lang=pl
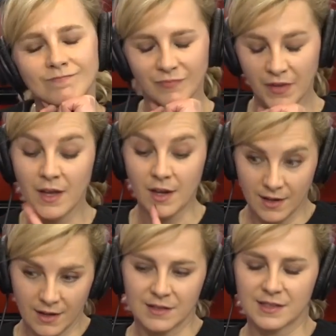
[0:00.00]
Mhm.
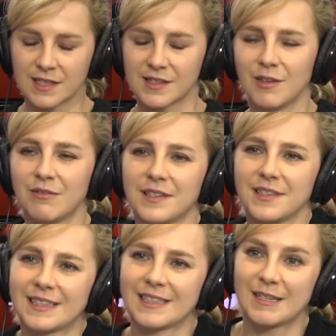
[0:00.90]

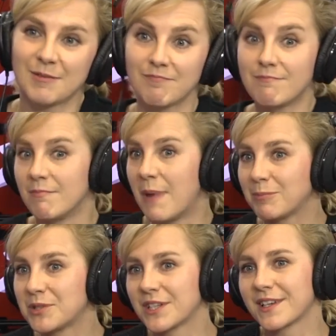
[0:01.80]
Zdecydowanie.
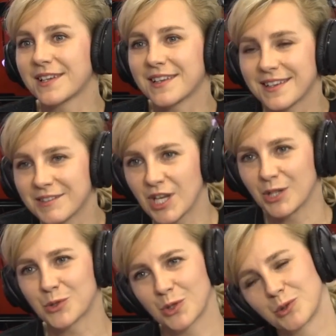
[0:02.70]
Babcie, e,
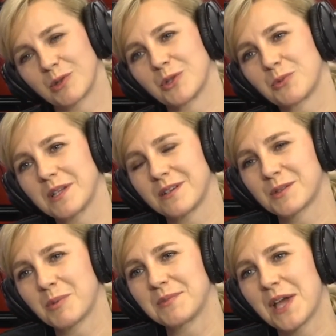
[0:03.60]
dziadziusz, o którym już pani
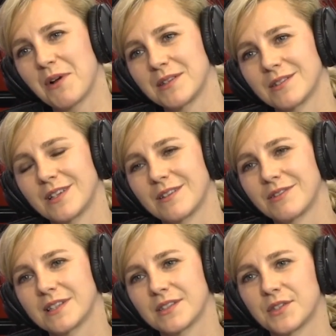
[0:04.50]
wspomniała, no i
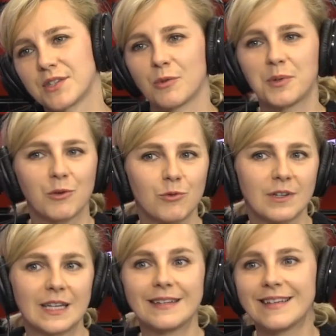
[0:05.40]
fantastyczne
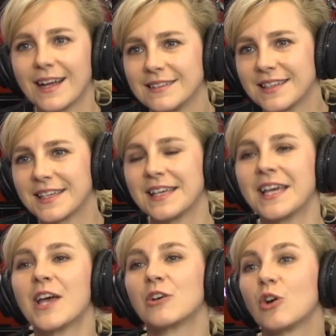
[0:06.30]
opiekunki, niani. I
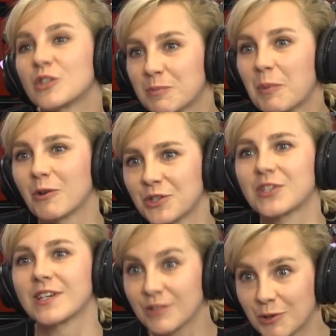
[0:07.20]
wszyscy mieli jakąś
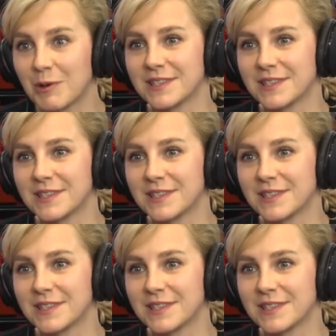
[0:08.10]
pasję.